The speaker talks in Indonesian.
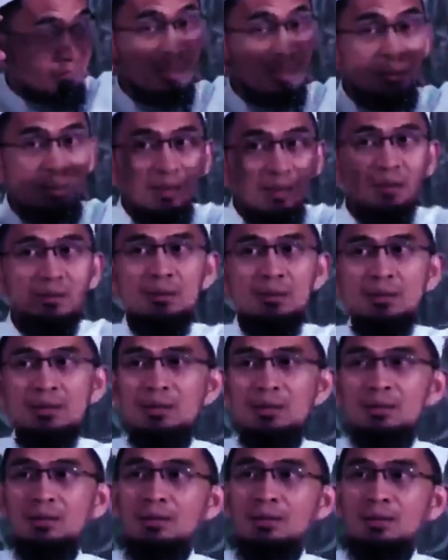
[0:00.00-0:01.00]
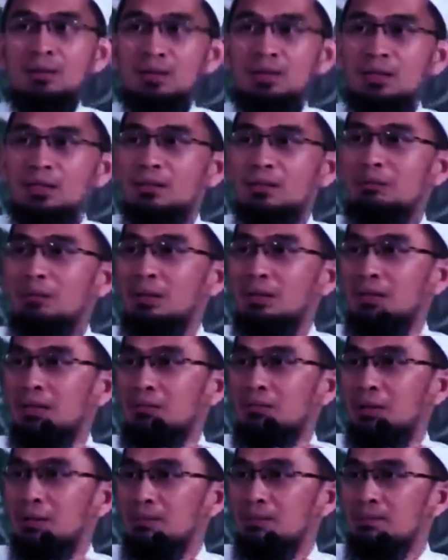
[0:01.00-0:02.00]
dan yang kedua ini yang paling
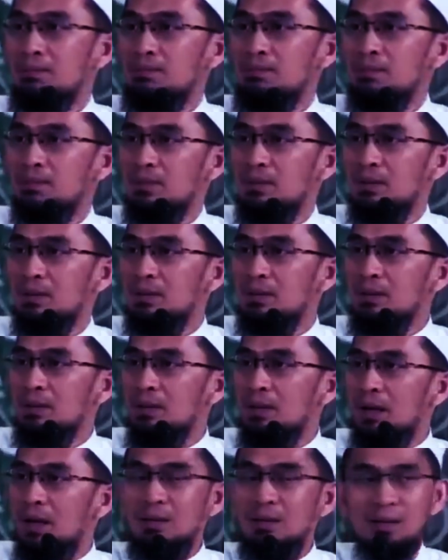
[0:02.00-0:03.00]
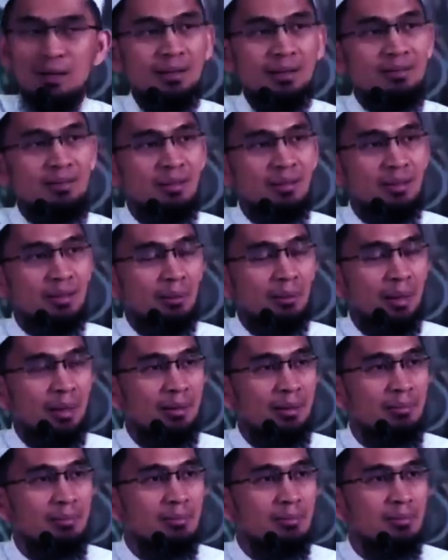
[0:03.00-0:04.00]
hebat ada rahasia di
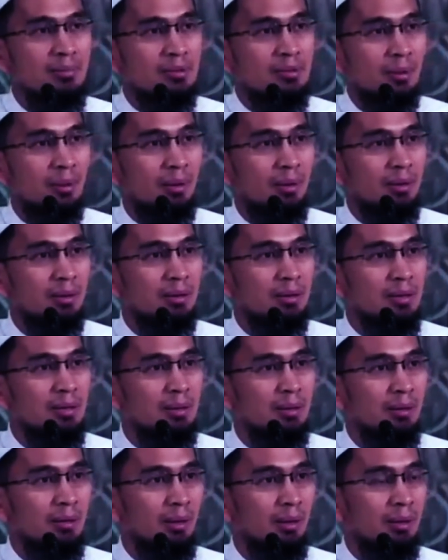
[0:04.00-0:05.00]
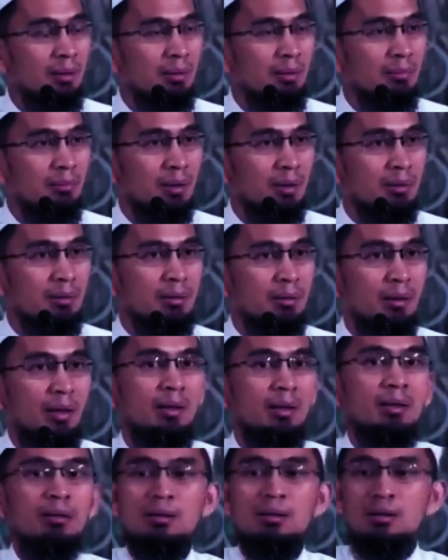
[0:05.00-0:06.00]
Quran surah ketiga ada Imran
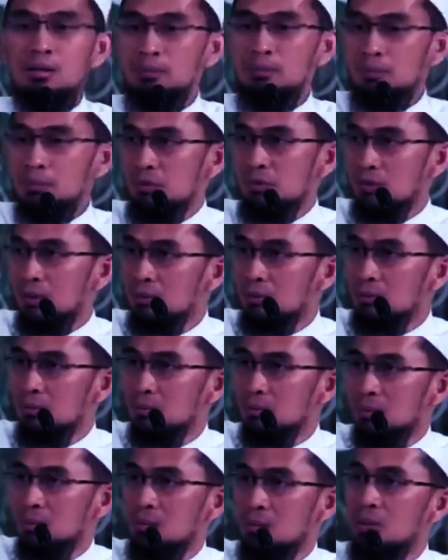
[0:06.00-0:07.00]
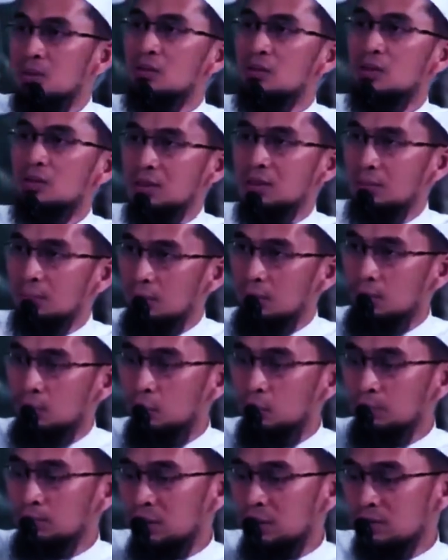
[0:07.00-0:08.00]
ayat 31 di sini saya mau
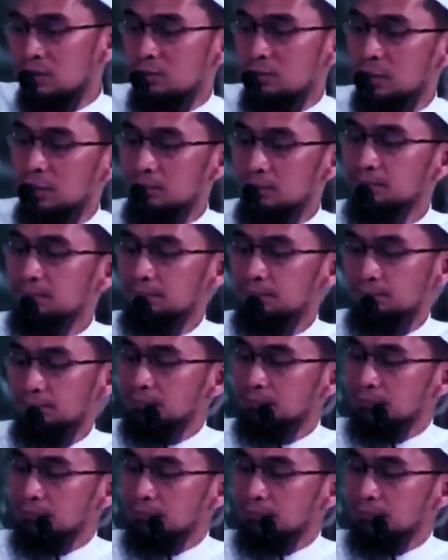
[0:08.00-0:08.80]
membuat persamaan